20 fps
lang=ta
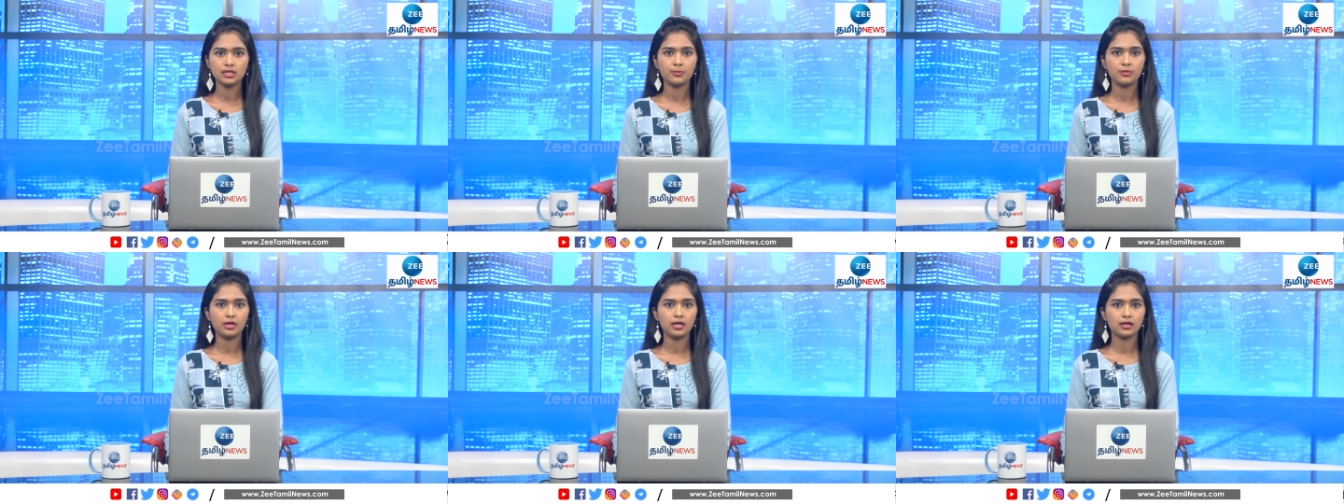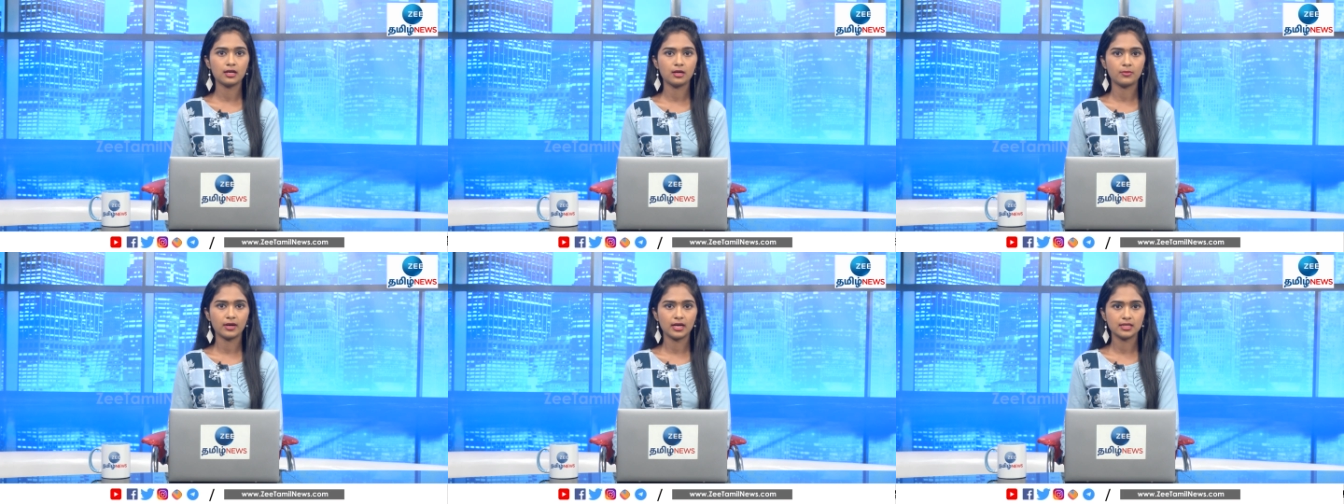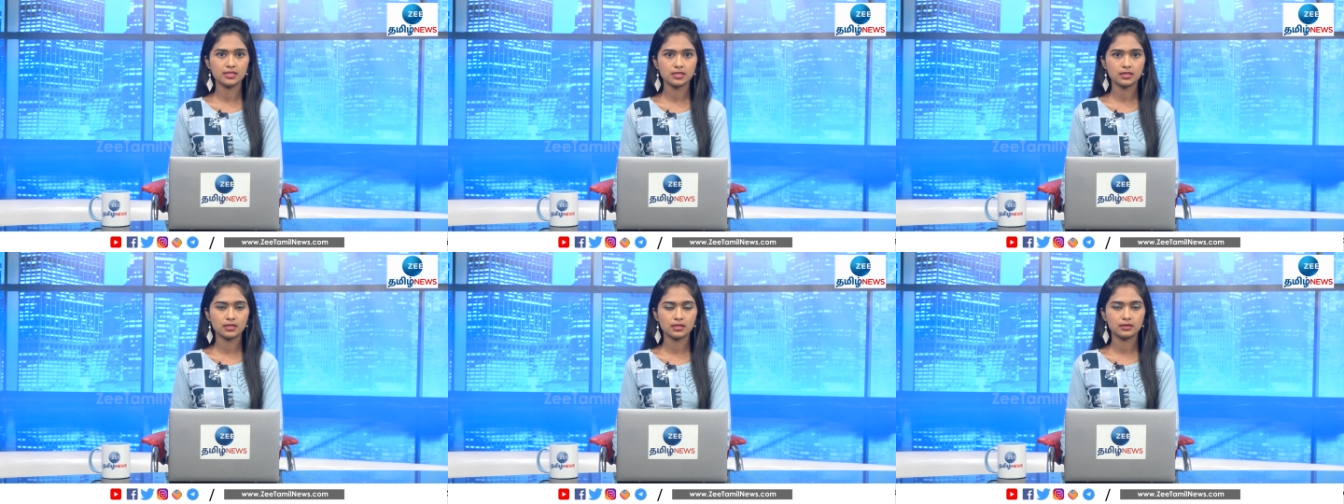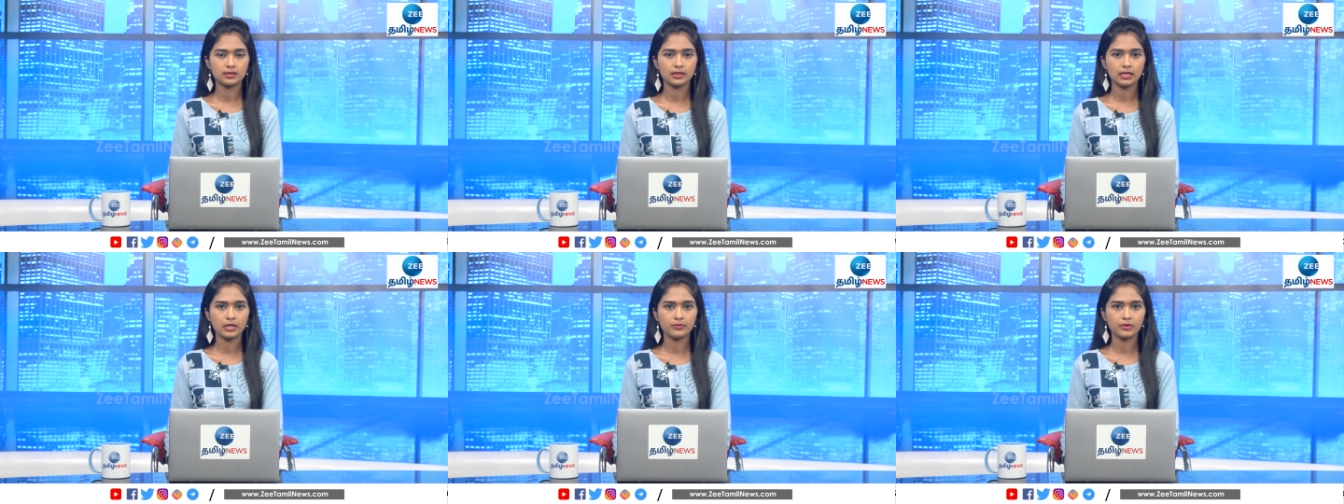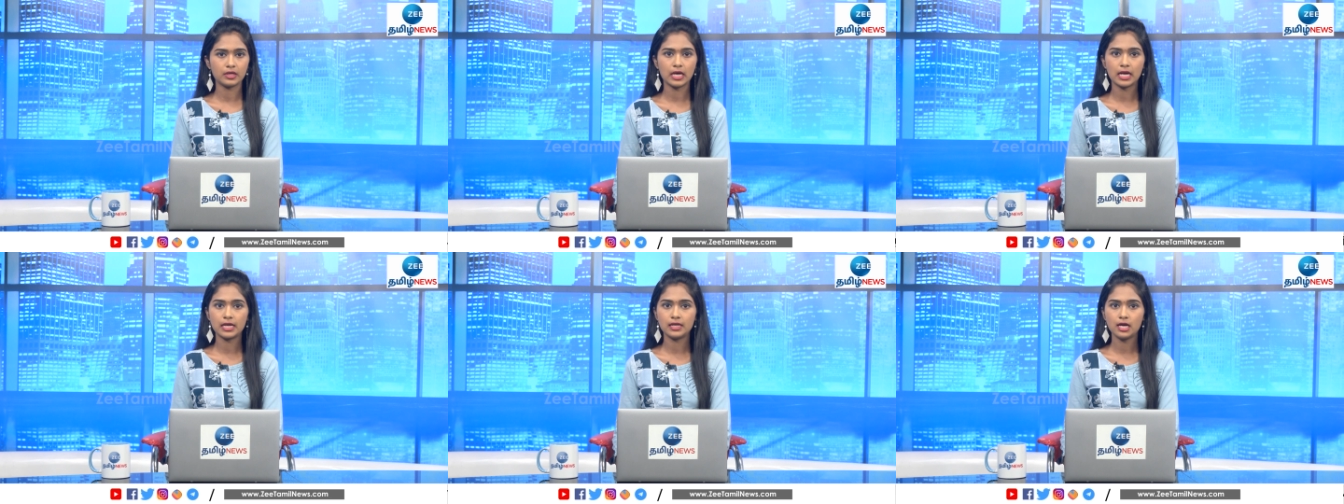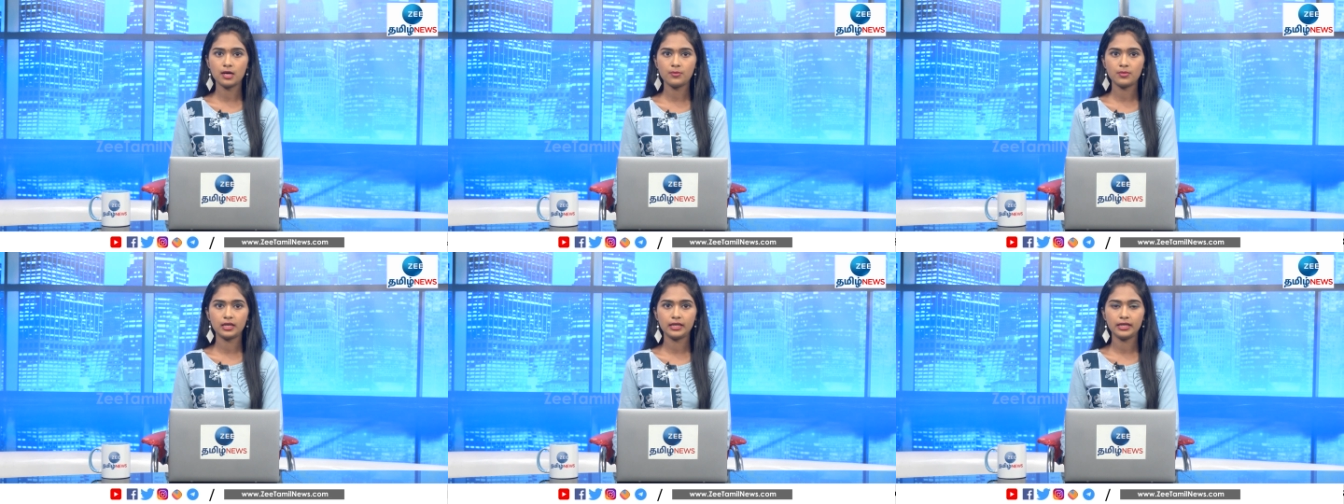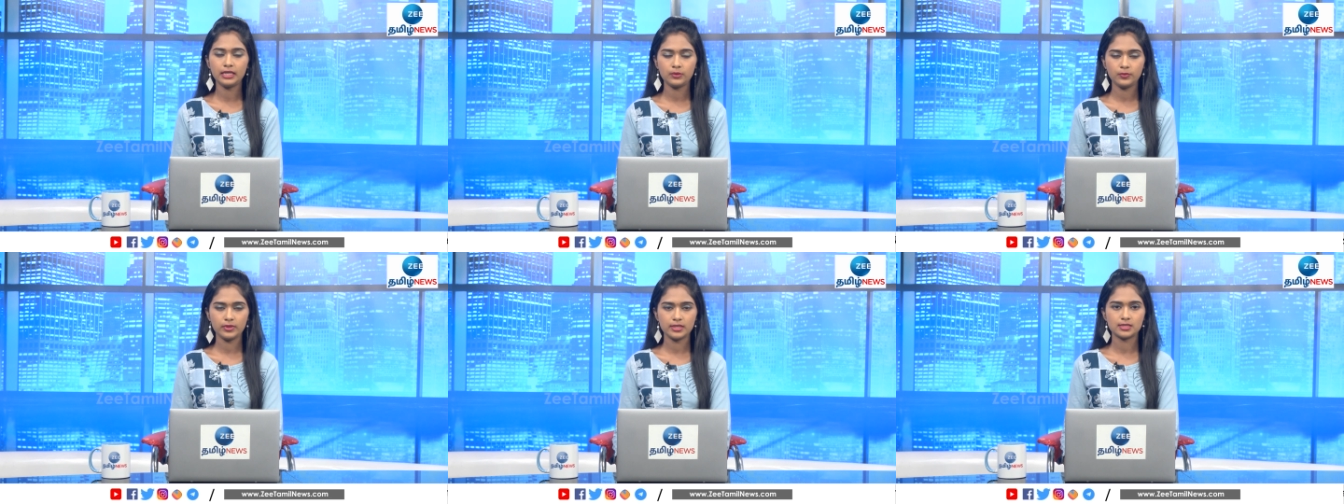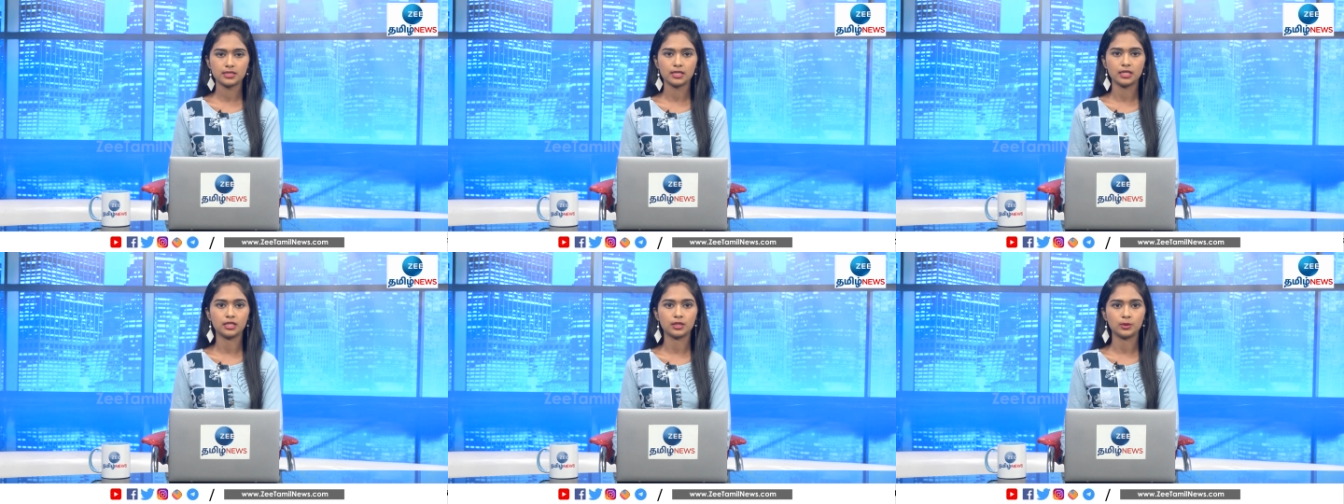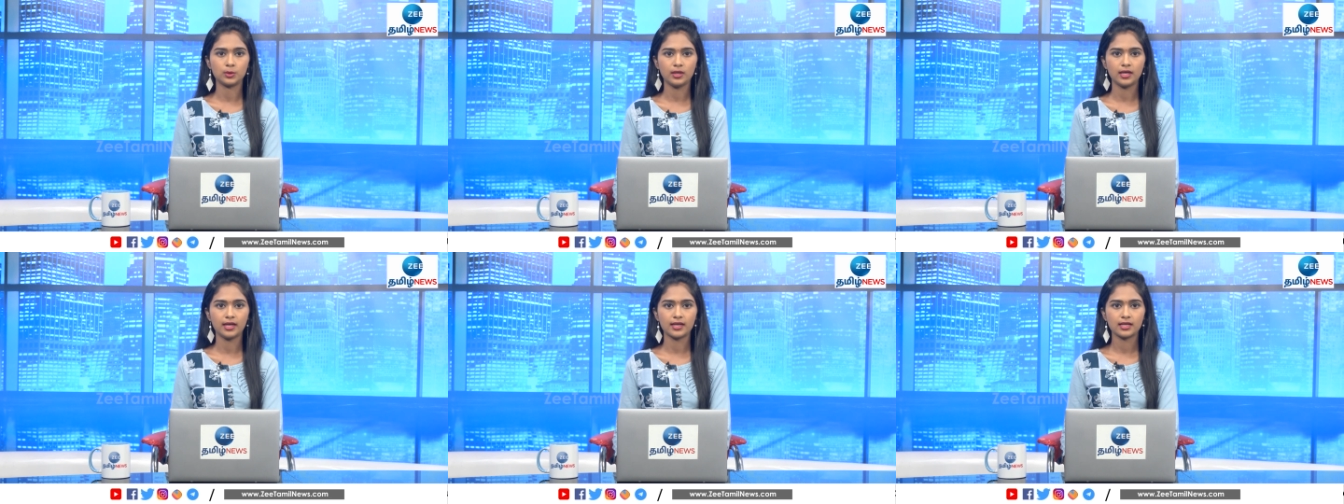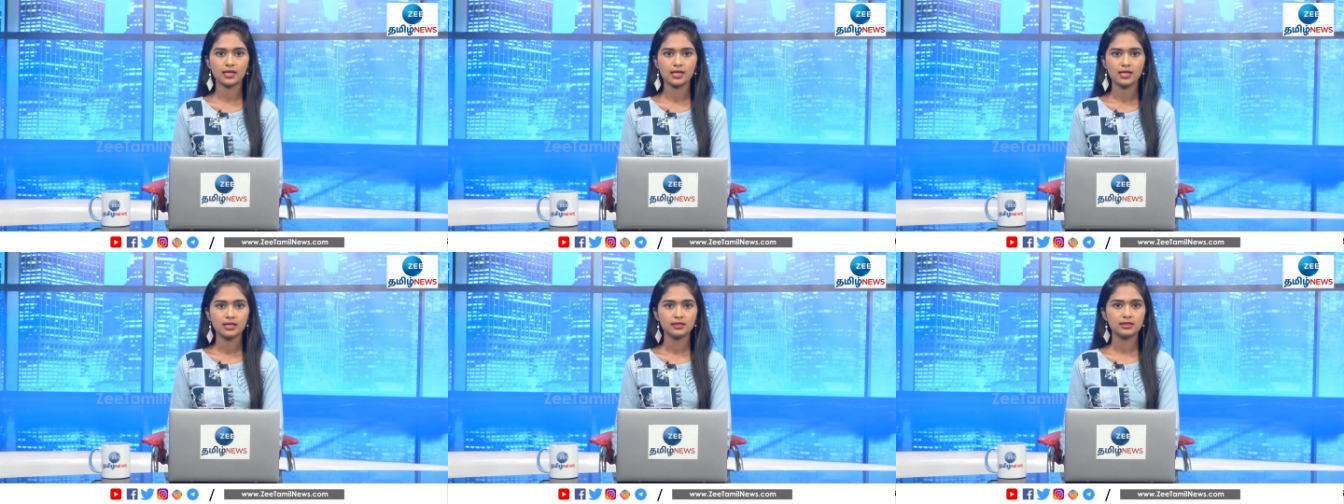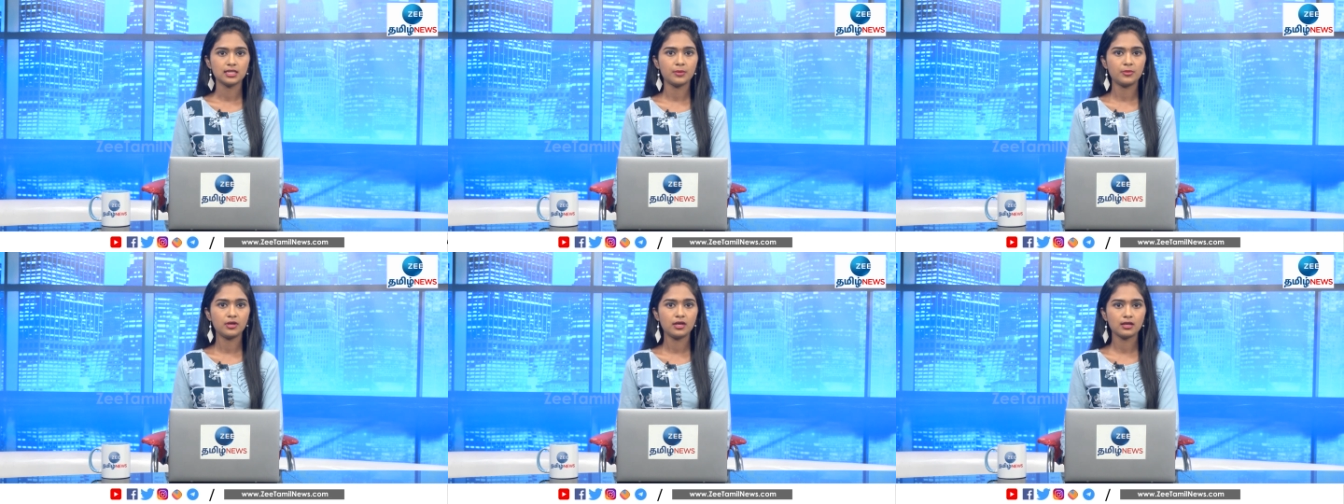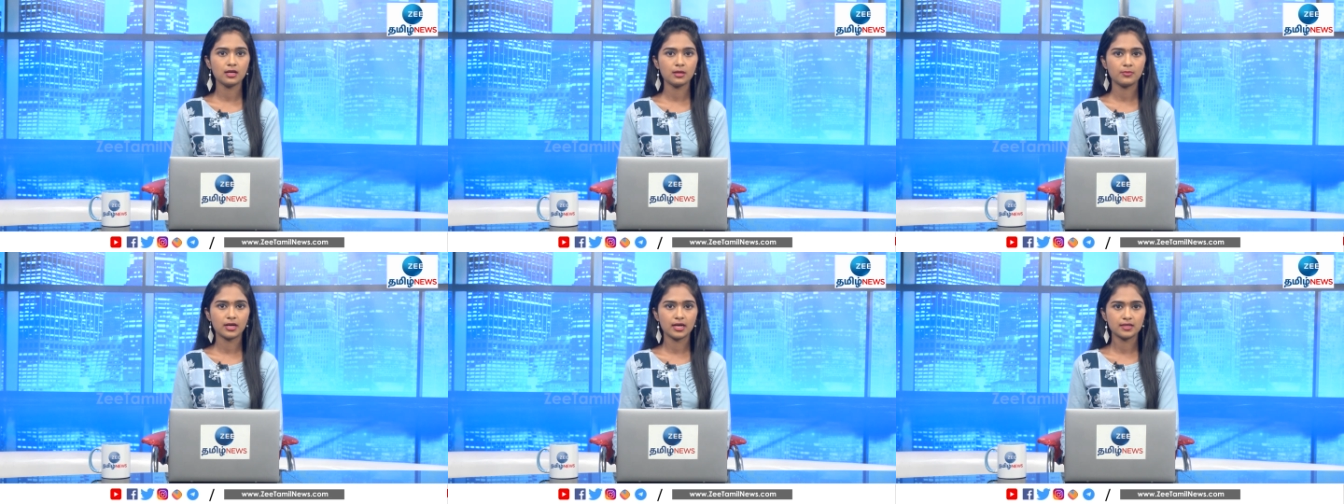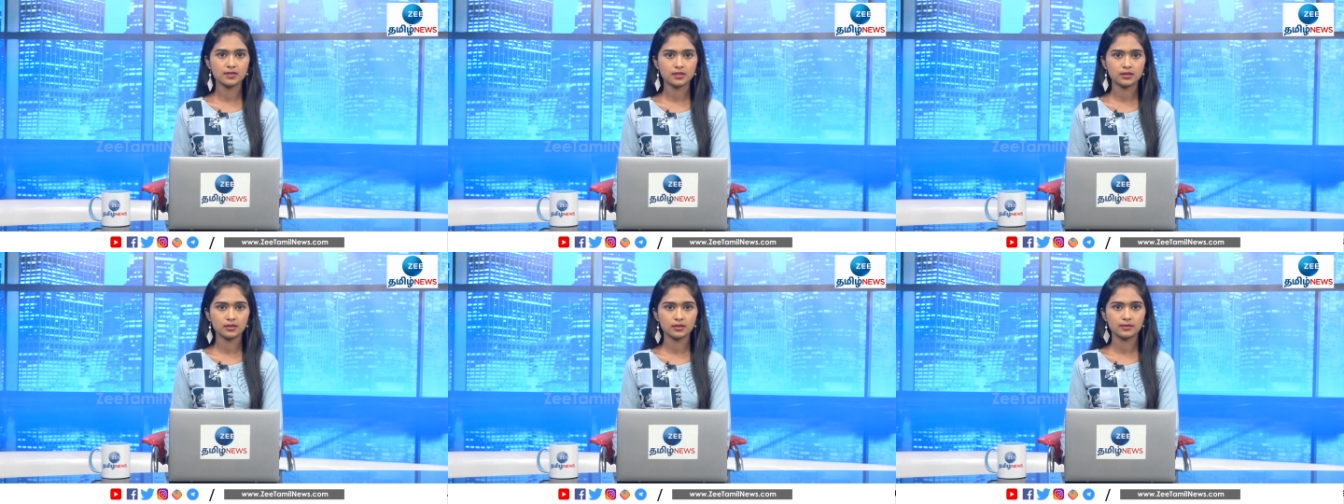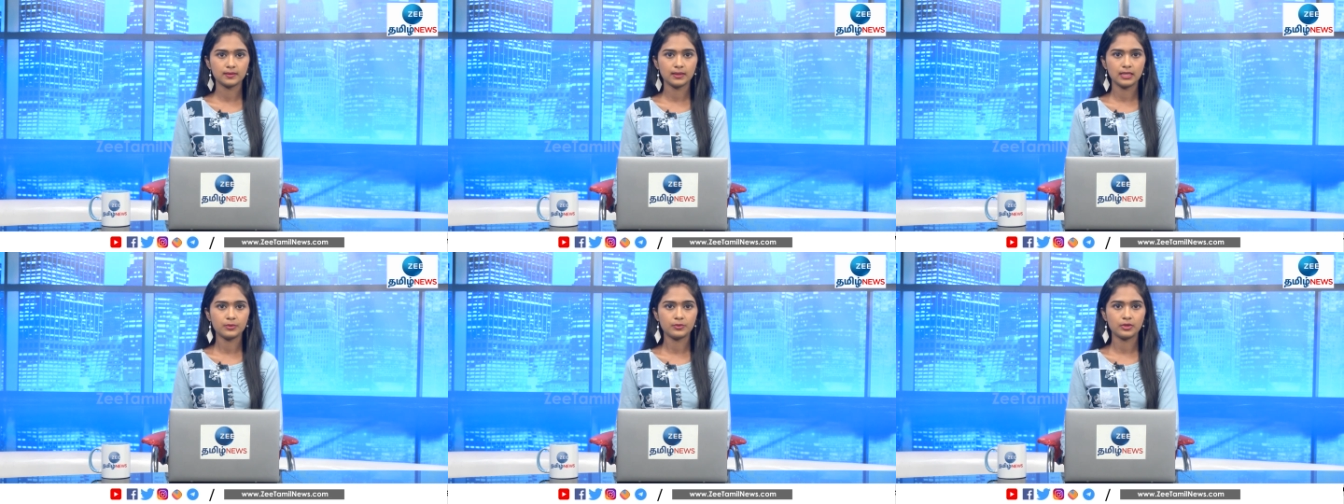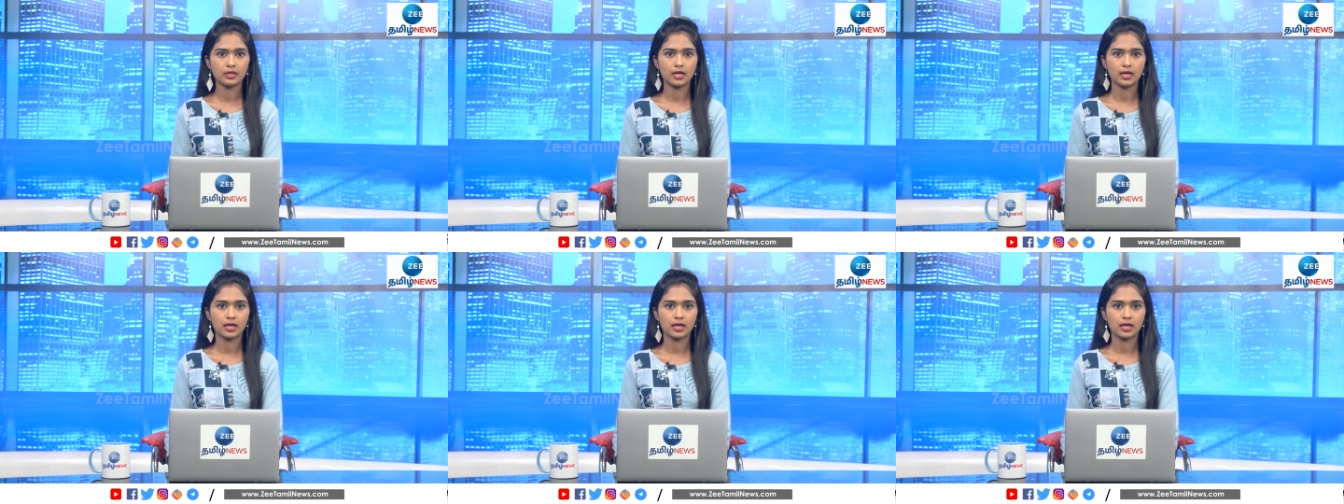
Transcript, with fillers: தமிழக பாஜக தலைவர் அண்ணாமலை ட்வீட் செய்துள்ளார் தமிழக பாஜக தலைவர்